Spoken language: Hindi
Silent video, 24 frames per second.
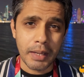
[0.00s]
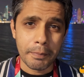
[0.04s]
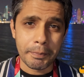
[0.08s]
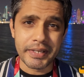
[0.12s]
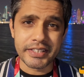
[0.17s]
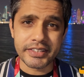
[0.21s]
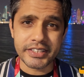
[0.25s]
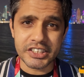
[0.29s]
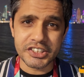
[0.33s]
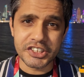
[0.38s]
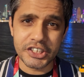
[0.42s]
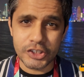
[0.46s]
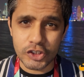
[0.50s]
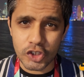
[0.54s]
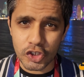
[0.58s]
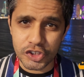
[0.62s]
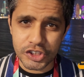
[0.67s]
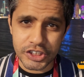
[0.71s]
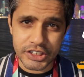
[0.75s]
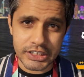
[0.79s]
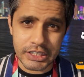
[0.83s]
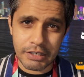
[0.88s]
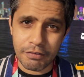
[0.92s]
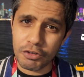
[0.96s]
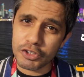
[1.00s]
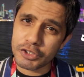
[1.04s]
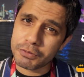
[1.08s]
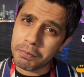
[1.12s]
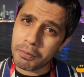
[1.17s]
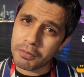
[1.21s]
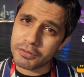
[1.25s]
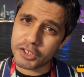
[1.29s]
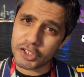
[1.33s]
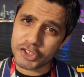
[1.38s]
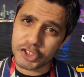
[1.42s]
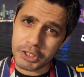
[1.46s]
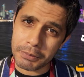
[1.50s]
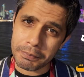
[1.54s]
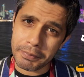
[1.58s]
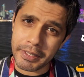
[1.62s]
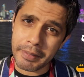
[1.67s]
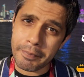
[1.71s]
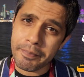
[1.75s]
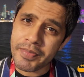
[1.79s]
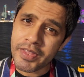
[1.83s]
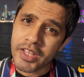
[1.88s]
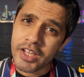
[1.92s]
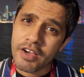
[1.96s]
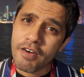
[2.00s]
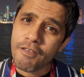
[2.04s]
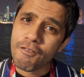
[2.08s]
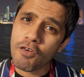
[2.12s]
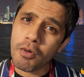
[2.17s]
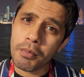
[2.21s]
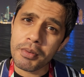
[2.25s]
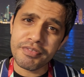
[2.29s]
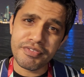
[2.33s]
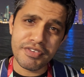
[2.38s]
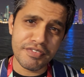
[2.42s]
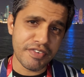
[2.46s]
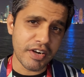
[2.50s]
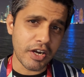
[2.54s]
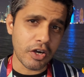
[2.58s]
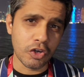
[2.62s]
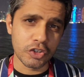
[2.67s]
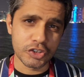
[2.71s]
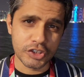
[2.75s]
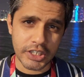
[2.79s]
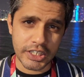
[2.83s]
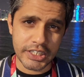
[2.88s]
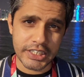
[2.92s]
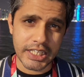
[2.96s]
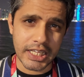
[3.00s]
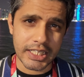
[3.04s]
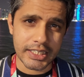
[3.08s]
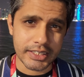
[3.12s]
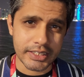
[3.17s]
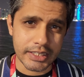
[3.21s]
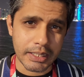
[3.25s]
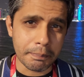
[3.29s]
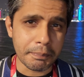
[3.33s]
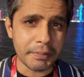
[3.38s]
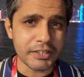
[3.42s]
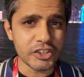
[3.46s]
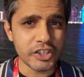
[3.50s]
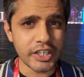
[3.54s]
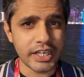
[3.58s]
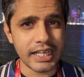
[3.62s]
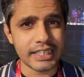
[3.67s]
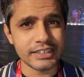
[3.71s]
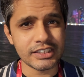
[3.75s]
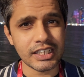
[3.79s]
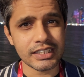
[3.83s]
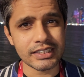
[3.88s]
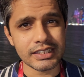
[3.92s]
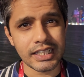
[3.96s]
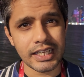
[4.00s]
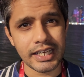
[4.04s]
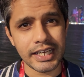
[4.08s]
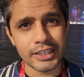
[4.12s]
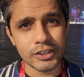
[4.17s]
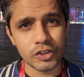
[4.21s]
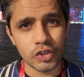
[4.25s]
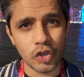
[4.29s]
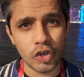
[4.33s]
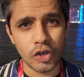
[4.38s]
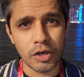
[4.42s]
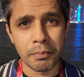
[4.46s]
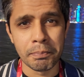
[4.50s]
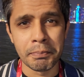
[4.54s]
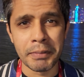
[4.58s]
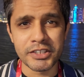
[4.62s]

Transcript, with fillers: फिर तीसरी जो चीज़ है वो स्पॉन्सरशिप है वो भी फीफा को चली जाती है पीछे रह जाता है जो